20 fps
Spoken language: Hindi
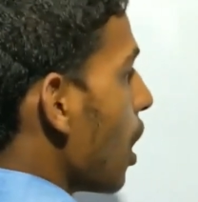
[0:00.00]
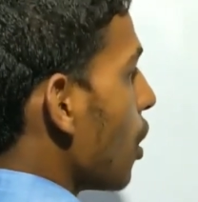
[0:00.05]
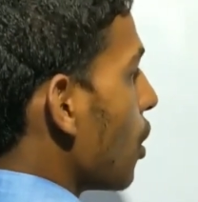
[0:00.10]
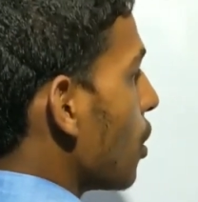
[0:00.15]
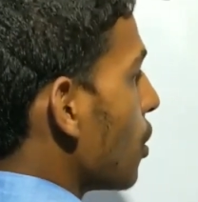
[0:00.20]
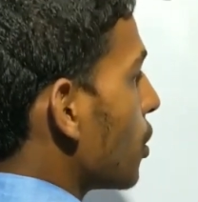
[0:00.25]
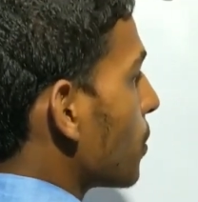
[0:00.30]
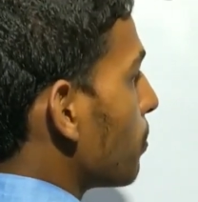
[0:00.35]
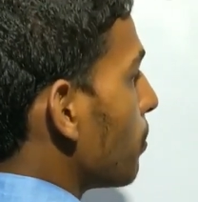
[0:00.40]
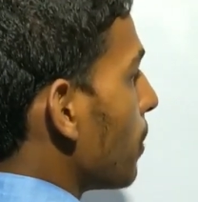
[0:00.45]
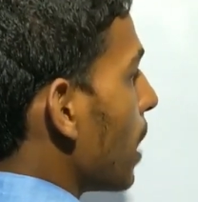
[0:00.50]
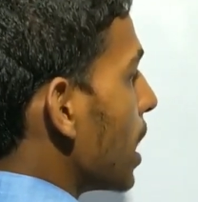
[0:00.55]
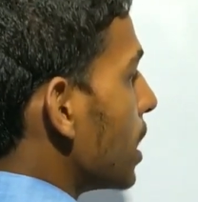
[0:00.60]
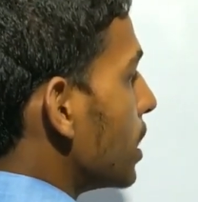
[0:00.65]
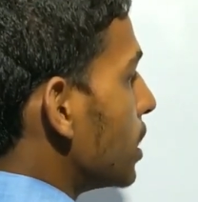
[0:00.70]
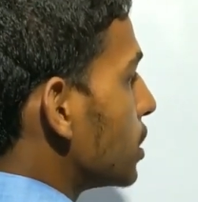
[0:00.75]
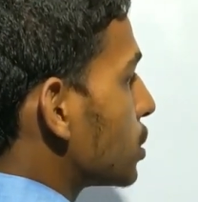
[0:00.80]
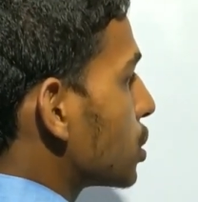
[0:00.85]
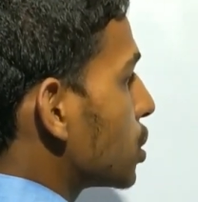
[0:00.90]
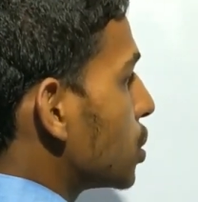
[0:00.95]
और
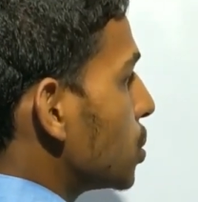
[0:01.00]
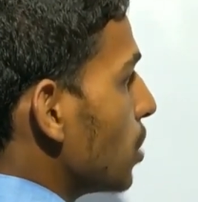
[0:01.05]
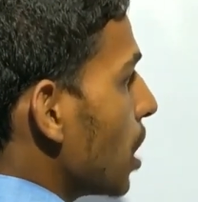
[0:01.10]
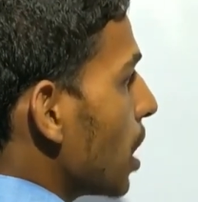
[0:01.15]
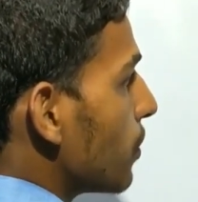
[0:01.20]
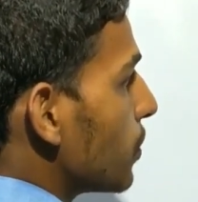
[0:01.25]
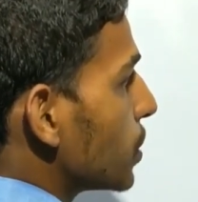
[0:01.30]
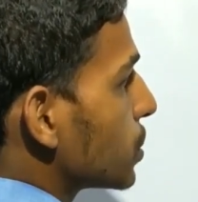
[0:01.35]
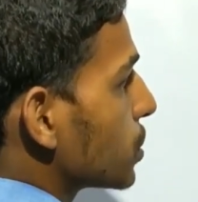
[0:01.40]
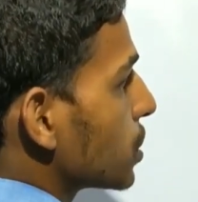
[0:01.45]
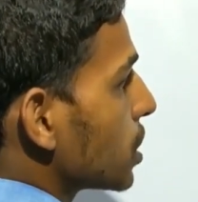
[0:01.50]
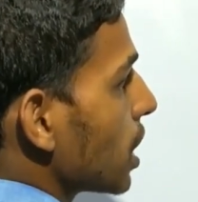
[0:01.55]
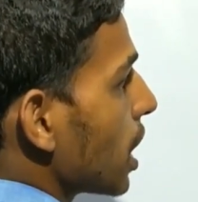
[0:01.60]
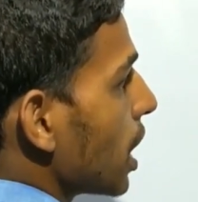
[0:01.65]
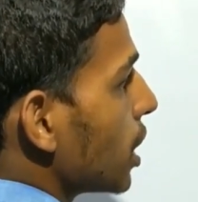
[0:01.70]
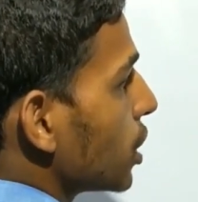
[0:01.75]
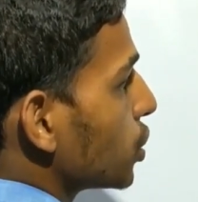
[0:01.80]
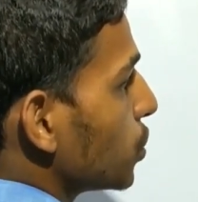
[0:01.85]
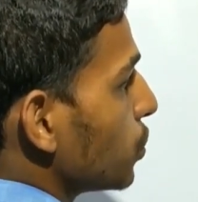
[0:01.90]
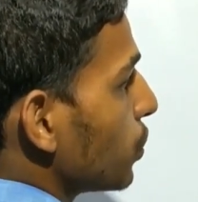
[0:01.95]
माइनस क्यू आवेश के
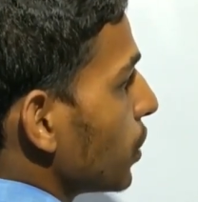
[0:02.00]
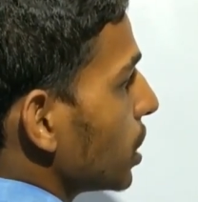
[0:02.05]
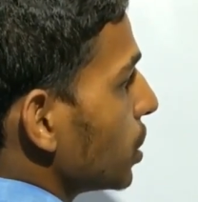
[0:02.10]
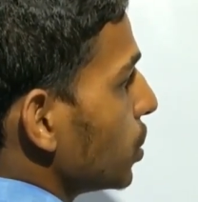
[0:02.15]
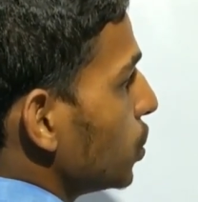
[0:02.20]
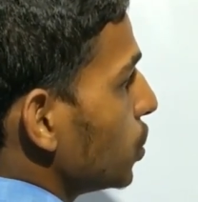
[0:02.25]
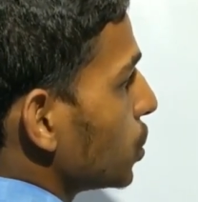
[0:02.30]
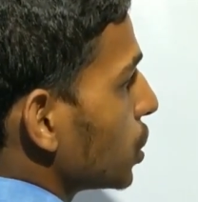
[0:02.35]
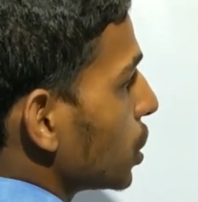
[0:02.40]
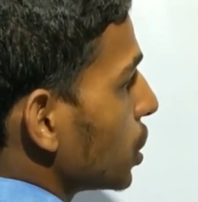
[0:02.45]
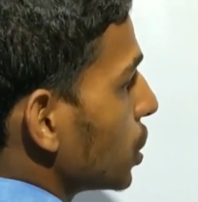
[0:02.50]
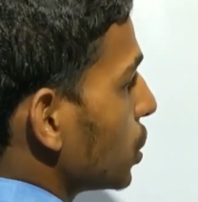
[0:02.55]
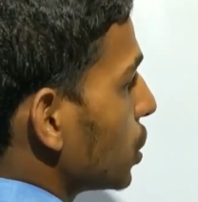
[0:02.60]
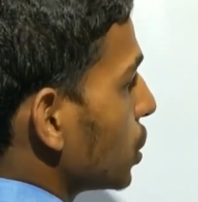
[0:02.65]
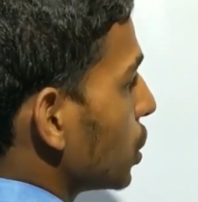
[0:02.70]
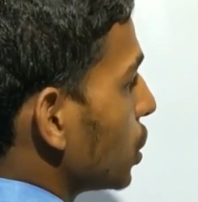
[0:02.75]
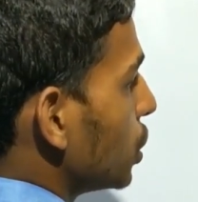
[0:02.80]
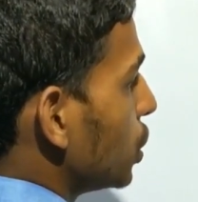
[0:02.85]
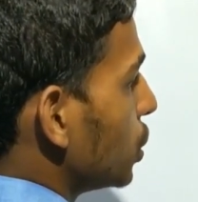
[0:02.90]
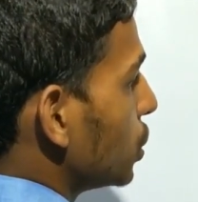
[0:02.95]
कारण जो वैद्युत
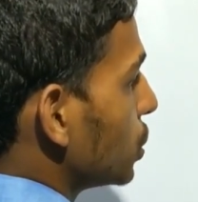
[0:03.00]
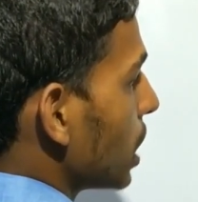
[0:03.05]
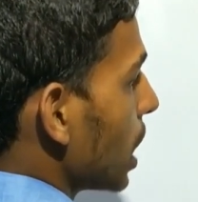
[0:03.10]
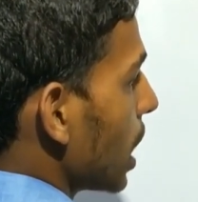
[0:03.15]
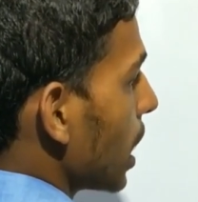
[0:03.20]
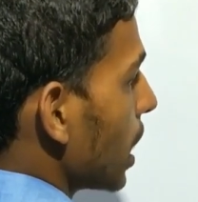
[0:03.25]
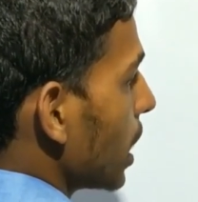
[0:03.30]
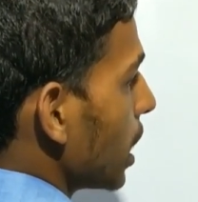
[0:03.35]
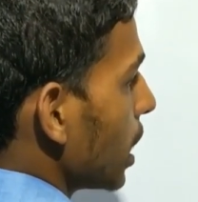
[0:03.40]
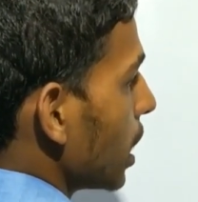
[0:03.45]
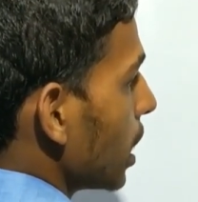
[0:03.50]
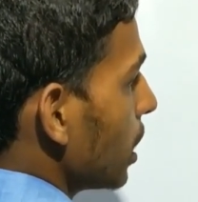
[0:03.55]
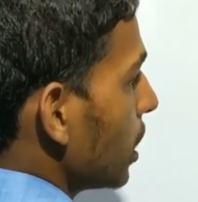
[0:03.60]
क्षेत्र की दिशा है